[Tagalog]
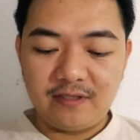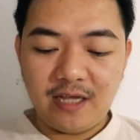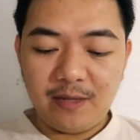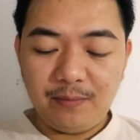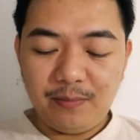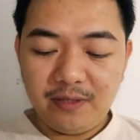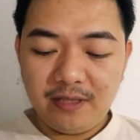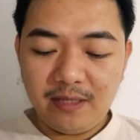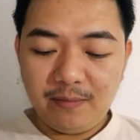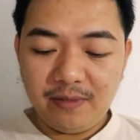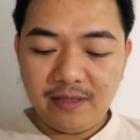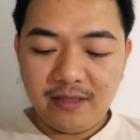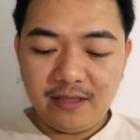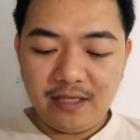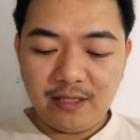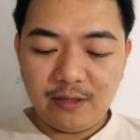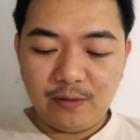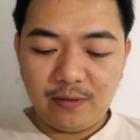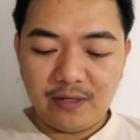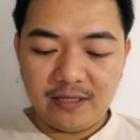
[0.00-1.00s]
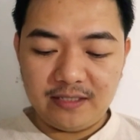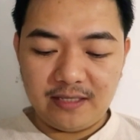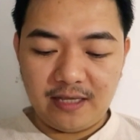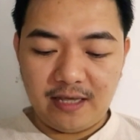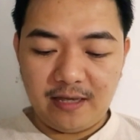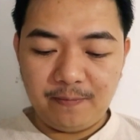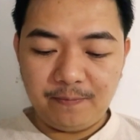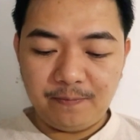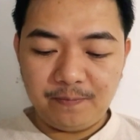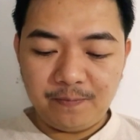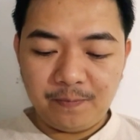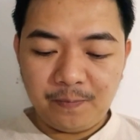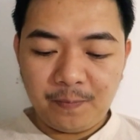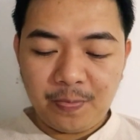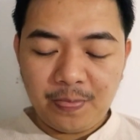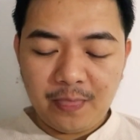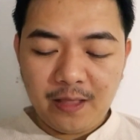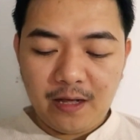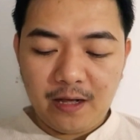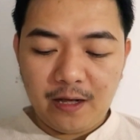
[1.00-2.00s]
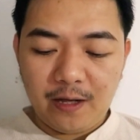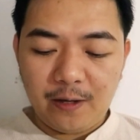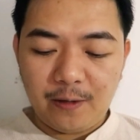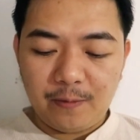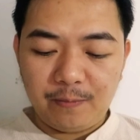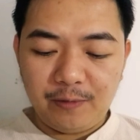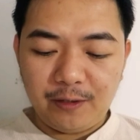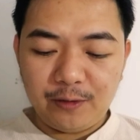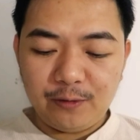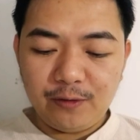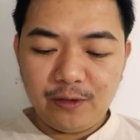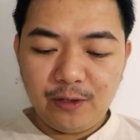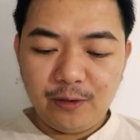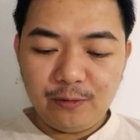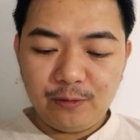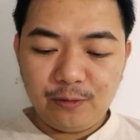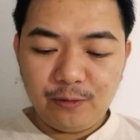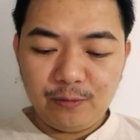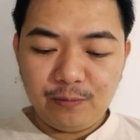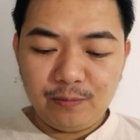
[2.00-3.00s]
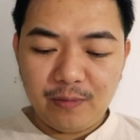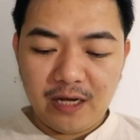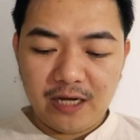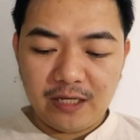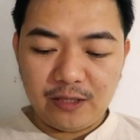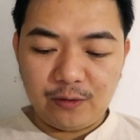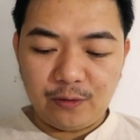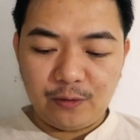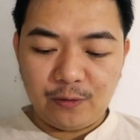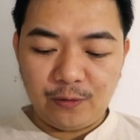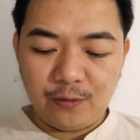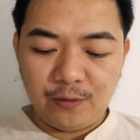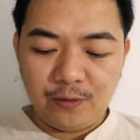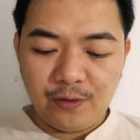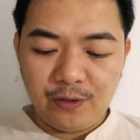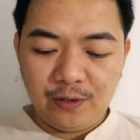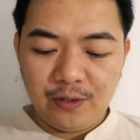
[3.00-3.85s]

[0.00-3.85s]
Sabi naman dito kasi, um, ito daw tong mga to